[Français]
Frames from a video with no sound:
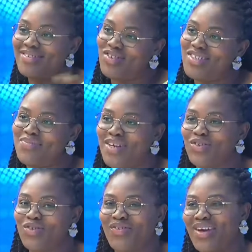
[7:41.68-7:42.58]
je dis bien
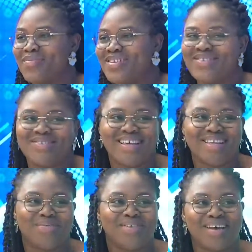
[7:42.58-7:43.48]
je devrais parce que ça
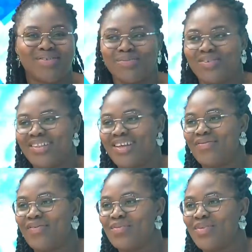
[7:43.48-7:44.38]
dépendra de mon état de
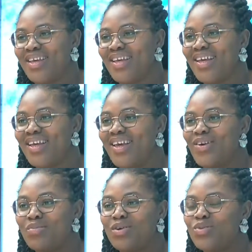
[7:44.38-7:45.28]
forme et,
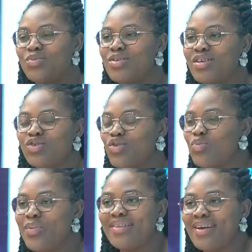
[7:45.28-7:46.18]
comment je me sens. Je
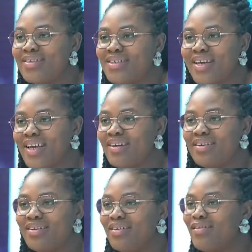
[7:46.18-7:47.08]
ne m'interdis rien.
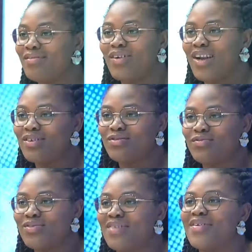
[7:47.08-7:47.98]
Euh, voilà, je,
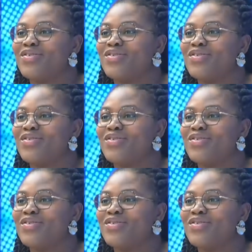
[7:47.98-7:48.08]
vous savez